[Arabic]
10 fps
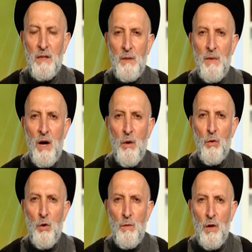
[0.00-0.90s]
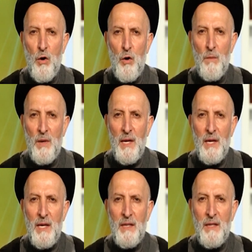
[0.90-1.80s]
اتباعكم لهم
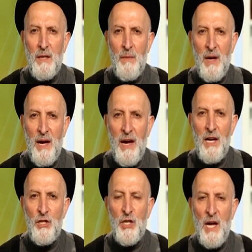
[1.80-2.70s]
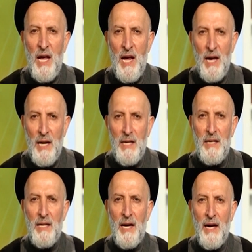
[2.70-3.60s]
اتباع
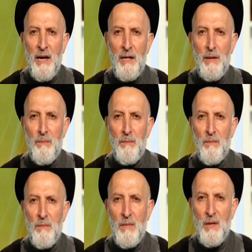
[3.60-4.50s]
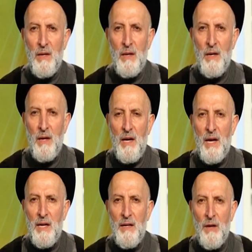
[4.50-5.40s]
جاهل لعالم
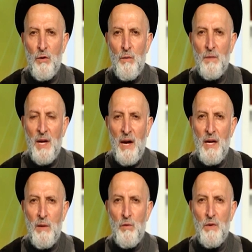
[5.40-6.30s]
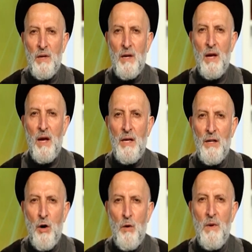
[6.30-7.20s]
لكنكم تعلمون
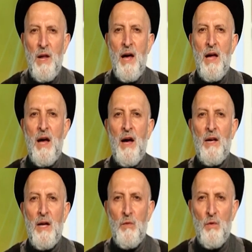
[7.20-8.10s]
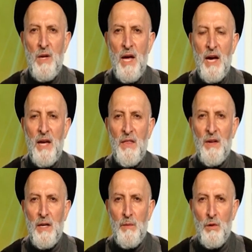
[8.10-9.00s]
انهم لا يعلمون
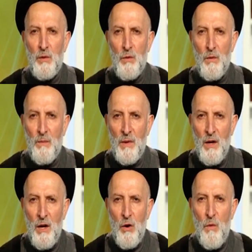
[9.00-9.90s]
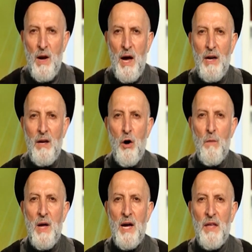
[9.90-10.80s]
اكثر منكم
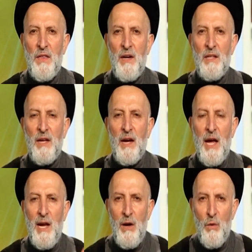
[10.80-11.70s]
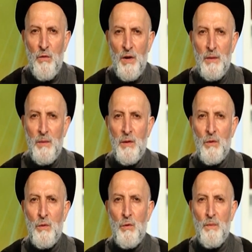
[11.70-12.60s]
ولعلهم اكثر تخلفا
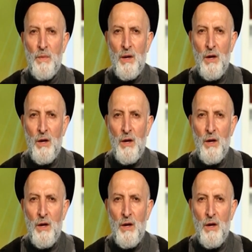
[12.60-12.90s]
منكم